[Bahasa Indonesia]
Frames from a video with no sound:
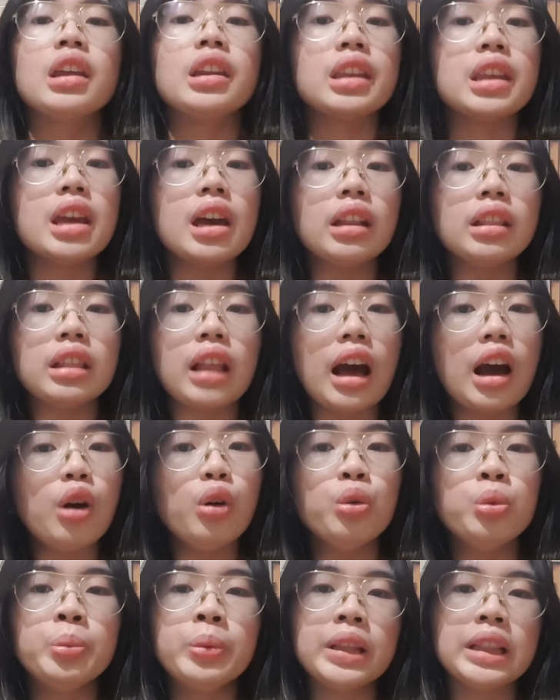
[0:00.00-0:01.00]
Dia
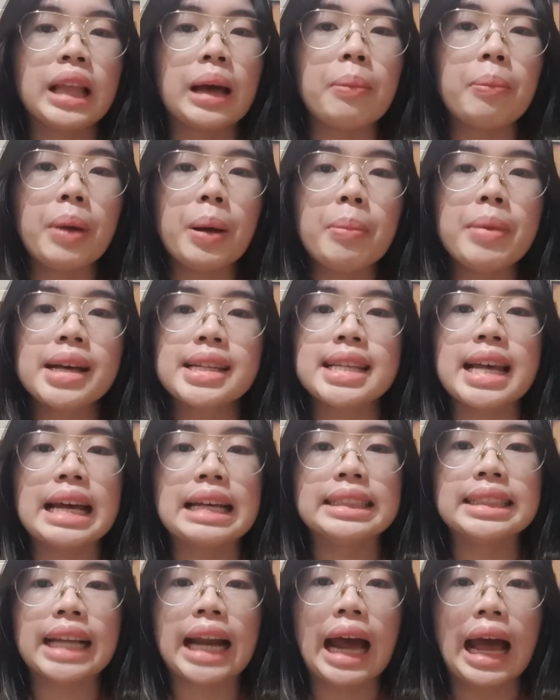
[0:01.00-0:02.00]
tahu betapa bangsa
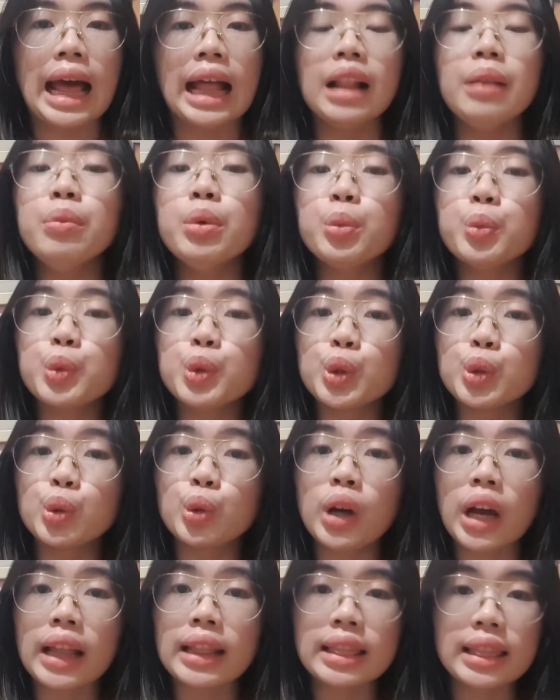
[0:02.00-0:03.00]
Israel
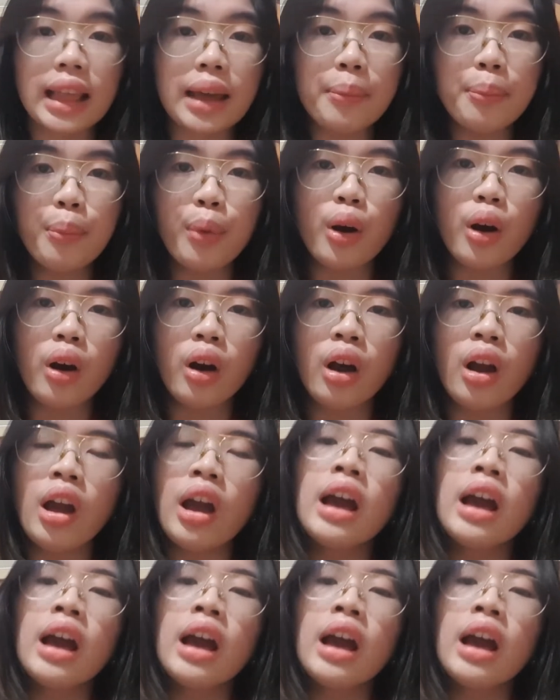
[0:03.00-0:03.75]
membutuhkan tembok.